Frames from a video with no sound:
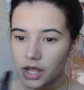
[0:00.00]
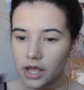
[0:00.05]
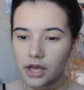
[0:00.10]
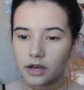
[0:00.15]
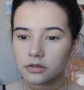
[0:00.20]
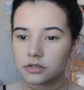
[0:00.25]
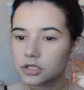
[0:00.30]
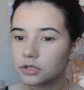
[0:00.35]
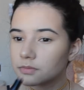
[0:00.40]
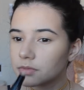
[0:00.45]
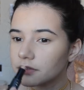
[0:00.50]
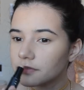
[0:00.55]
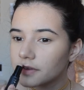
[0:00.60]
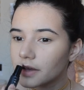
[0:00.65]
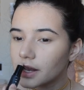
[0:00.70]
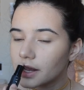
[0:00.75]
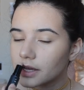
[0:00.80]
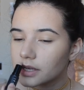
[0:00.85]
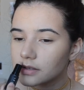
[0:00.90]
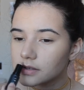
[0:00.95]
Eu sempre me
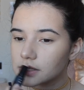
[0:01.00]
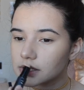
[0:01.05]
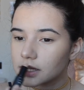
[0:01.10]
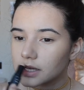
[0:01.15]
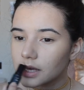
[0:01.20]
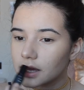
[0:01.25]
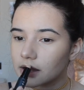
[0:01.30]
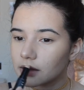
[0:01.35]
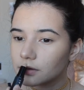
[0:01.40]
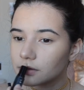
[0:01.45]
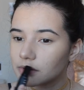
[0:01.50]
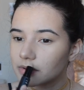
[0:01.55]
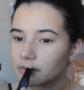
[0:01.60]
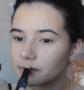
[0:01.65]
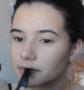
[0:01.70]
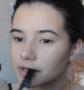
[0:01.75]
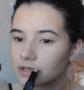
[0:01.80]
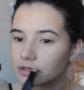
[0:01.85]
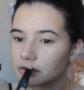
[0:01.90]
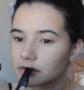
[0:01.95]
falar que isso daqui é arco do
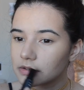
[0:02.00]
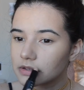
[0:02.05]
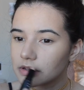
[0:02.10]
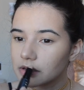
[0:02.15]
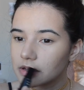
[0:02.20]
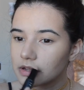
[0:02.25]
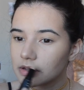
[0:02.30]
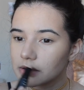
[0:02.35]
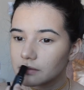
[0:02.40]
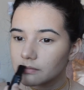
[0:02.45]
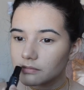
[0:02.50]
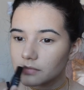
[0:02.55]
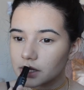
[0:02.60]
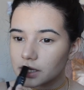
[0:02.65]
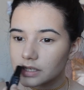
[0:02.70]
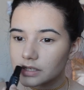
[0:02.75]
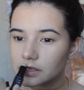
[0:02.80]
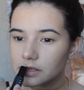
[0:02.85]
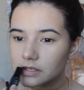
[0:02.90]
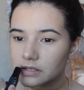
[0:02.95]
cupido,
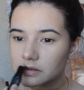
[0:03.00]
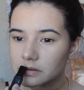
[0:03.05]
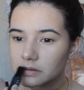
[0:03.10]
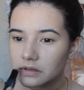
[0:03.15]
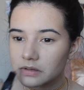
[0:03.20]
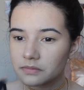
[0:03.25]
mas